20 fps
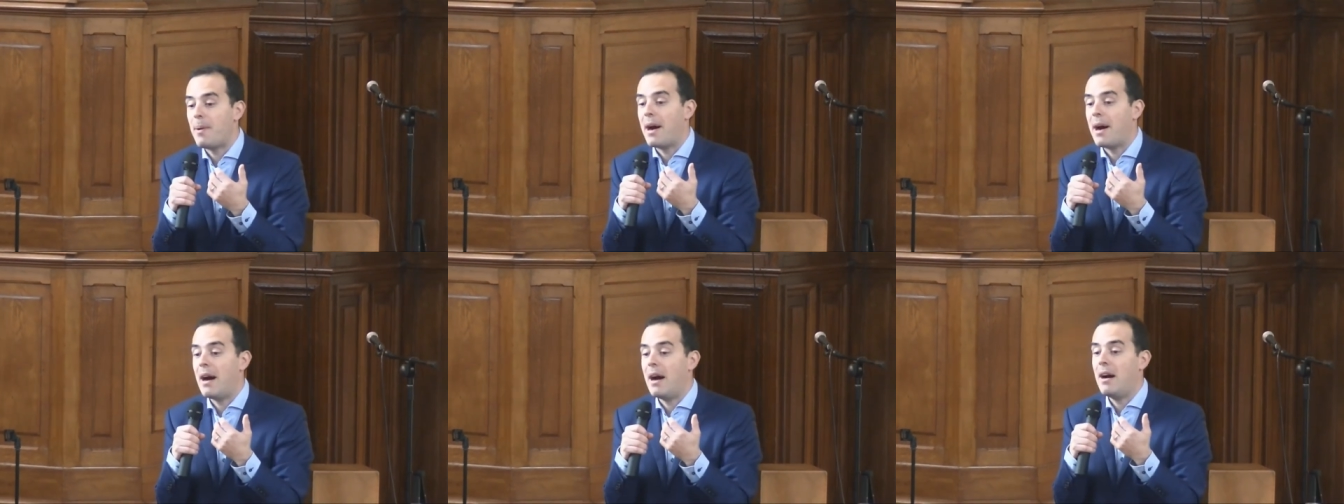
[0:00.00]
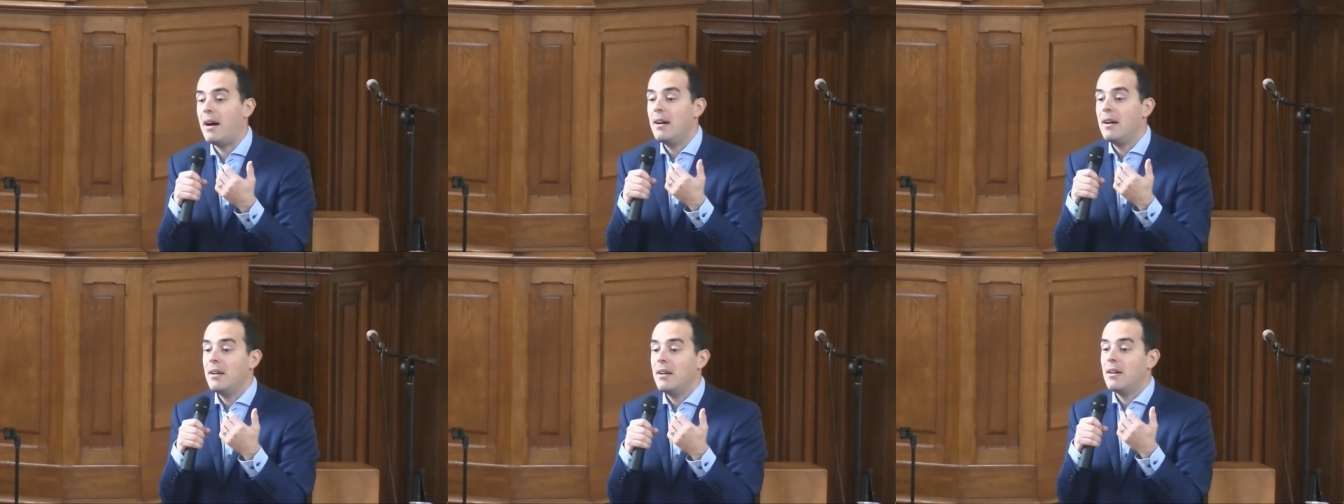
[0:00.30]

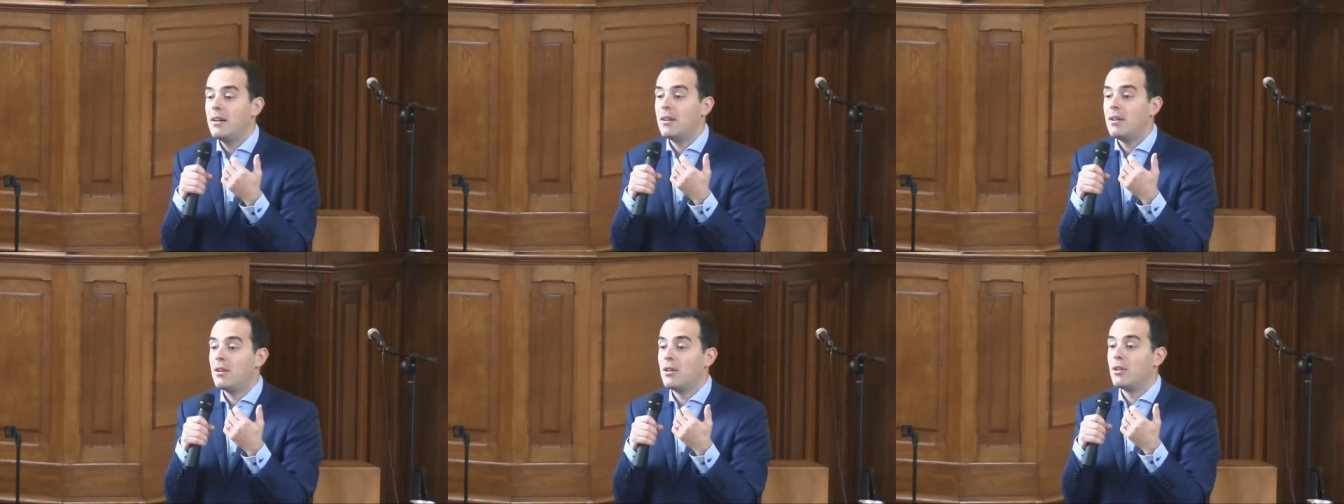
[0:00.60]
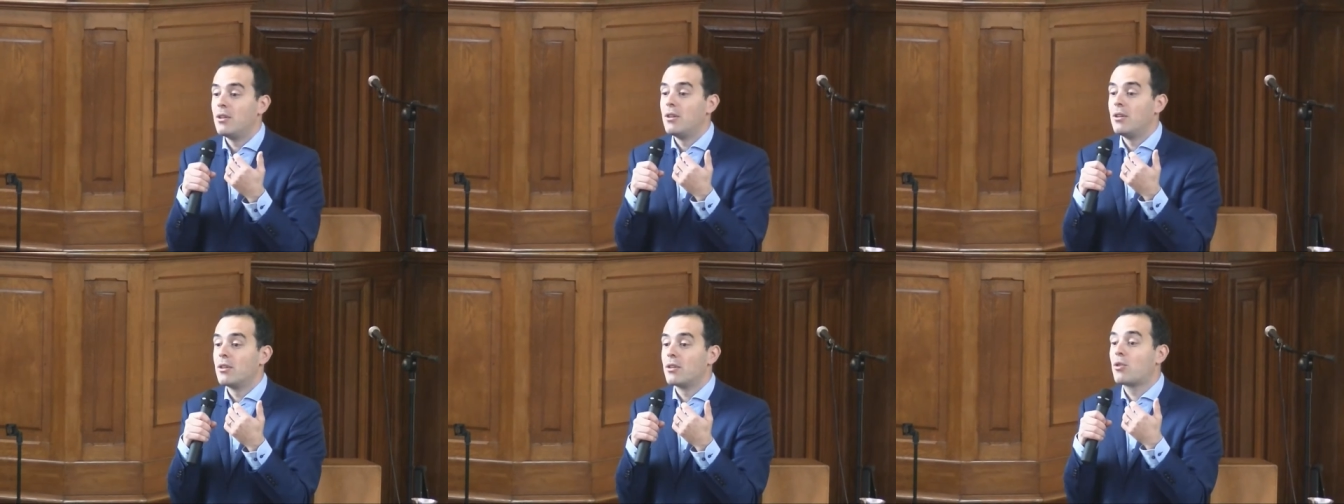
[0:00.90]
pas
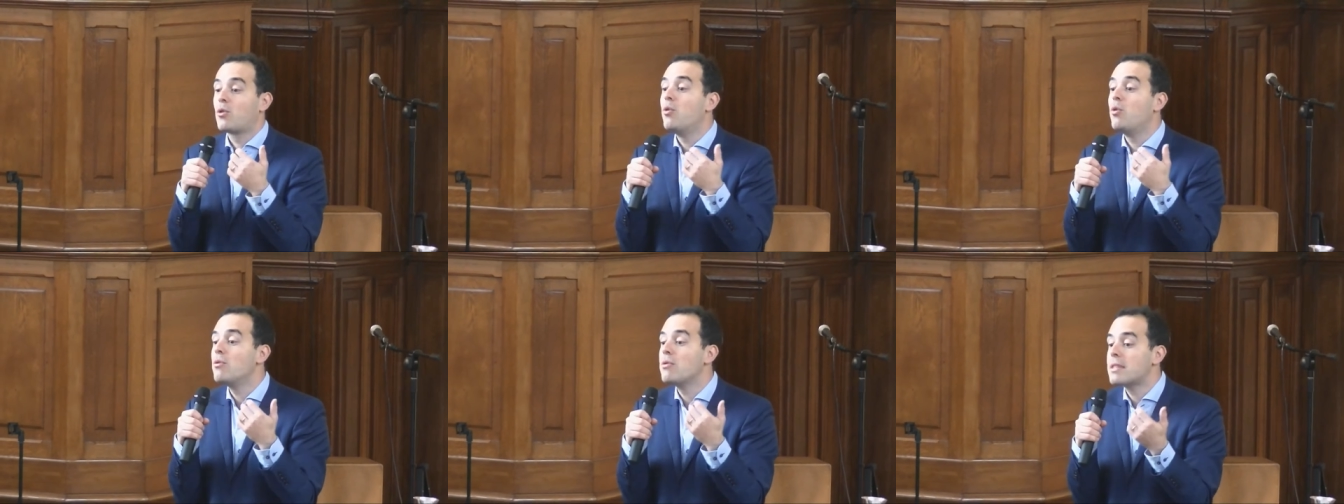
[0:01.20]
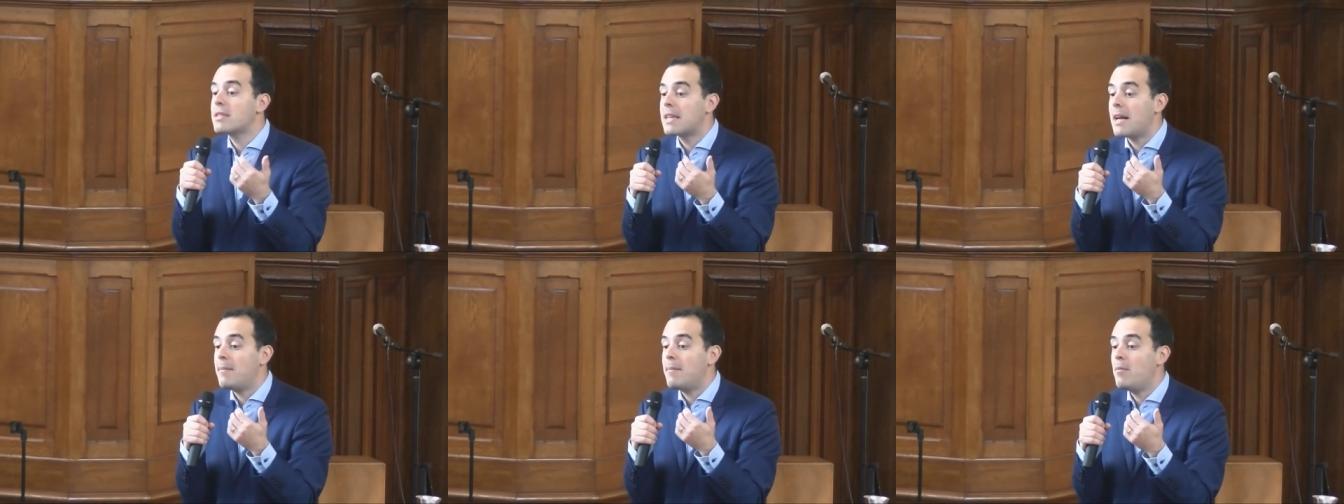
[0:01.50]
euh,
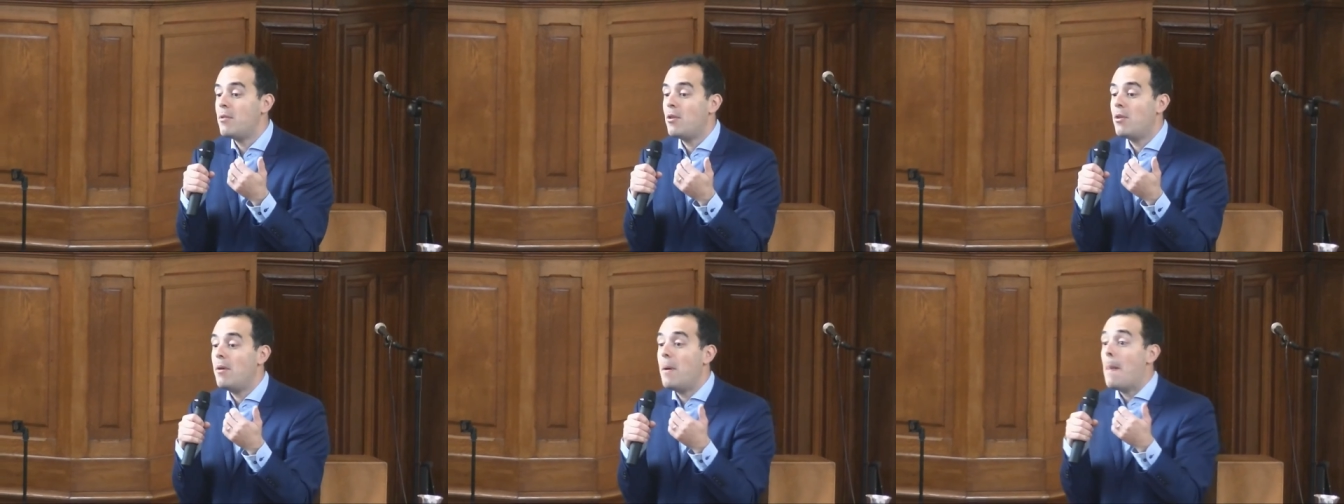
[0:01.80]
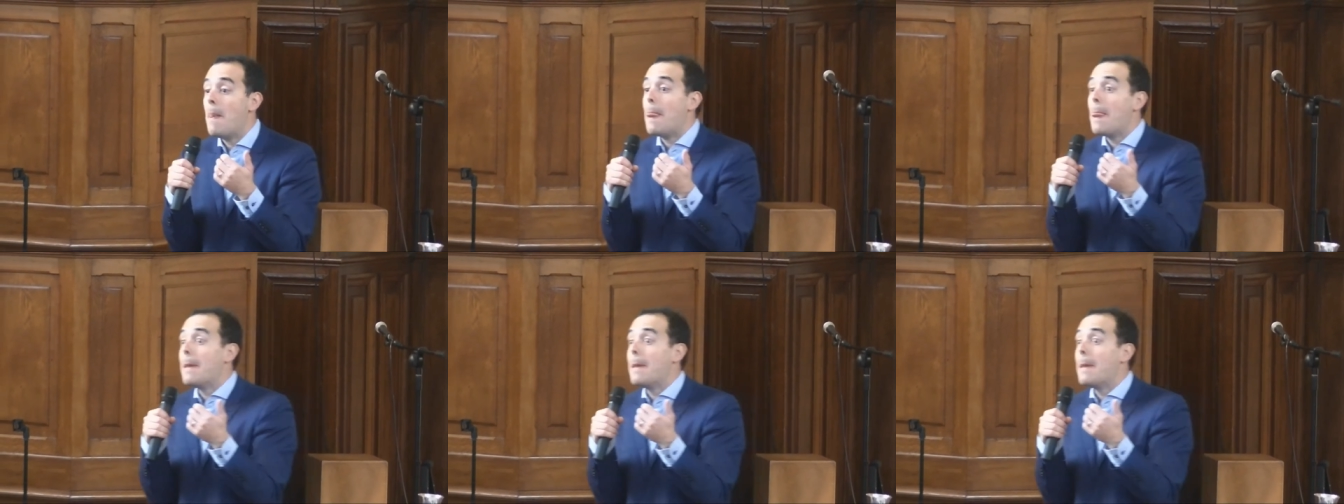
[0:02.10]
constamment